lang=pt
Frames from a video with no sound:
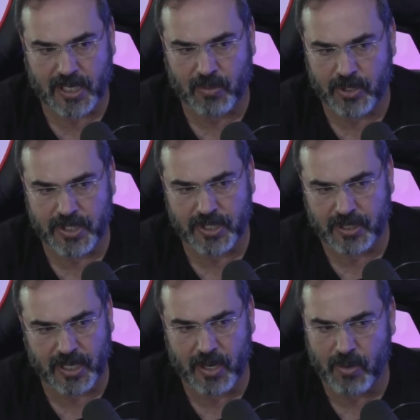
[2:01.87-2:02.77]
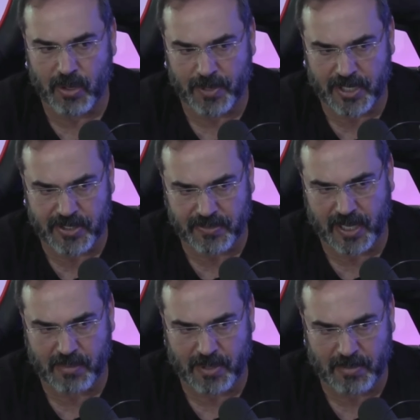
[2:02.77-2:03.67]
hoje, nenhuma cooperativa
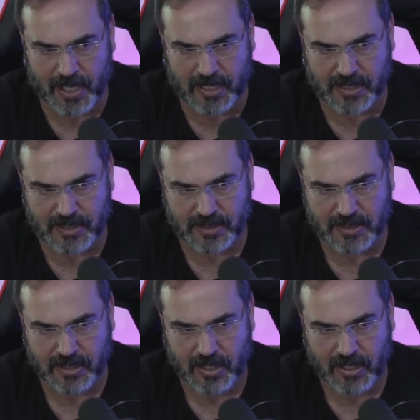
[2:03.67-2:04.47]
quebra mais.